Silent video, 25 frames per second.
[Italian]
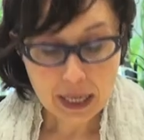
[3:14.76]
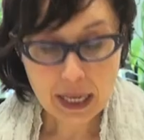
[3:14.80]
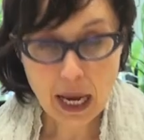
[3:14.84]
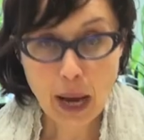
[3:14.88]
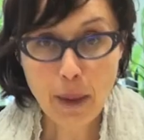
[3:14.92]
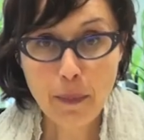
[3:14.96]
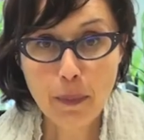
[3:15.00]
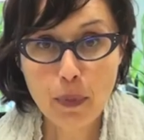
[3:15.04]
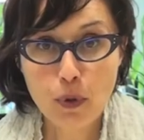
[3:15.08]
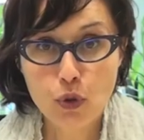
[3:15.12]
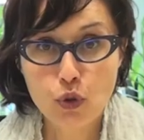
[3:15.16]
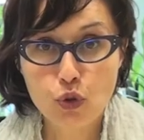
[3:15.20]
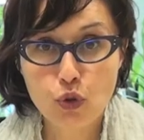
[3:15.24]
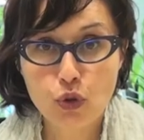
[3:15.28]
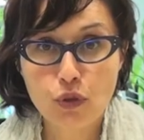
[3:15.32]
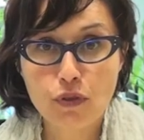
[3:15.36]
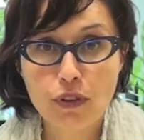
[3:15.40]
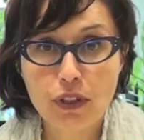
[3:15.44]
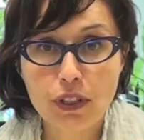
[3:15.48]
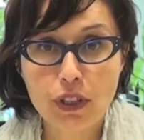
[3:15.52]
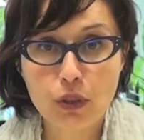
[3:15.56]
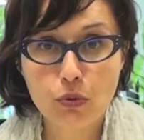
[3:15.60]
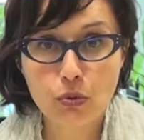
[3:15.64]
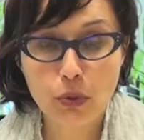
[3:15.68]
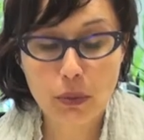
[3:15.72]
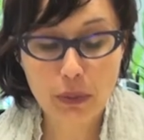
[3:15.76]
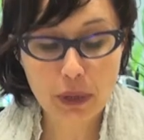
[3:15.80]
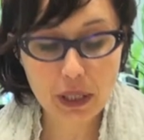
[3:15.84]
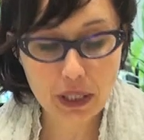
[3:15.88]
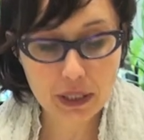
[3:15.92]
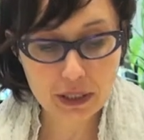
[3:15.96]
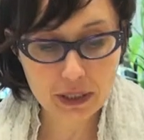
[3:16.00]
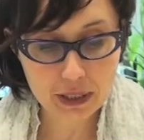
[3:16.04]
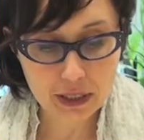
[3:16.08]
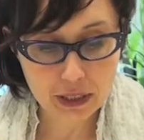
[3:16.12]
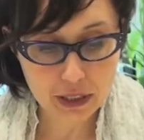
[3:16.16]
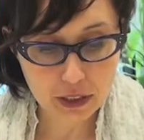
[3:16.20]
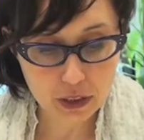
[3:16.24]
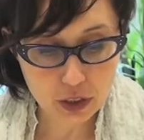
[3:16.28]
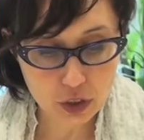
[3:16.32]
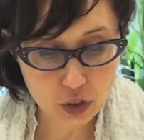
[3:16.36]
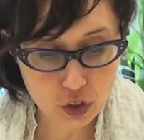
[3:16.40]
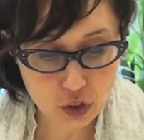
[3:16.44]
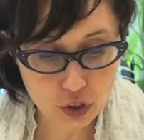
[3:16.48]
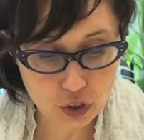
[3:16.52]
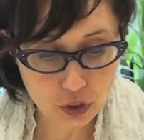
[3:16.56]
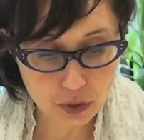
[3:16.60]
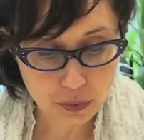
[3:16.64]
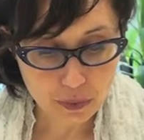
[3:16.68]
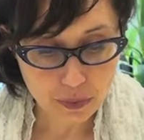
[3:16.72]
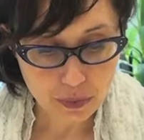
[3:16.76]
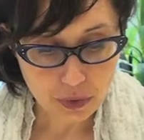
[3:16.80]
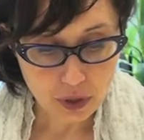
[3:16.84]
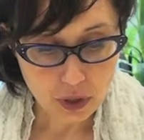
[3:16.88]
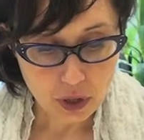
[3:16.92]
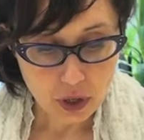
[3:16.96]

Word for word: Campo Giovani 2013